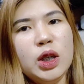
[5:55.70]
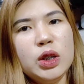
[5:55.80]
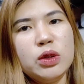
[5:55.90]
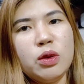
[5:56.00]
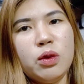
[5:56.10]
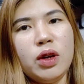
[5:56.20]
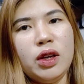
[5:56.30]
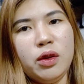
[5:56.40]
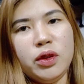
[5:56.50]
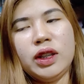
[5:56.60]
So,
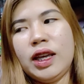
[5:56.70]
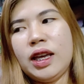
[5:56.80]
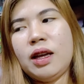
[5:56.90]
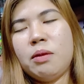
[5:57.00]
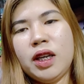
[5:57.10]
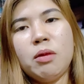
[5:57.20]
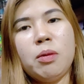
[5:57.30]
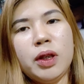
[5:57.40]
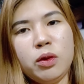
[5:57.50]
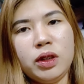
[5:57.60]
ayun, kaya maging
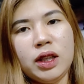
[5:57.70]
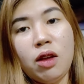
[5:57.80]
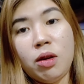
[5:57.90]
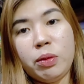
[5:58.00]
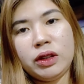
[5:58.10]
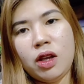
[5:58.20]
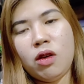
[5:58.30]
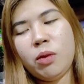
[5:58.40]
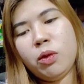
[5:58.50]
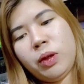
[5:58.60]
mapanuri tayo kapag tayo
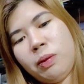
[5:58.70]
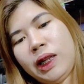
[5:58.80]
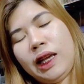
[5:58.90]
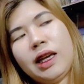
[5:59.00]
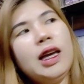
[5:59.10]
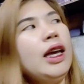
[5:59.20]
ay bumibili.